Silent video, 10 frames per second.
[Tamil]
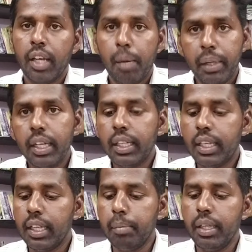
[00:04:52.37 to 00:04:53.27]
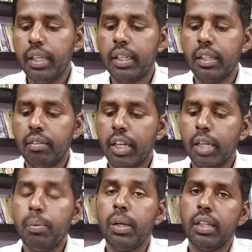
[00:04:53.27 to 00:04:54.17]
அப்போ கிழக்குனா மேற்கு
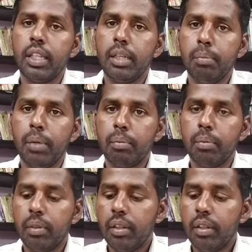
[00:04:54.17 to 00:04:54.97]
வடபுலனா தென்பலம்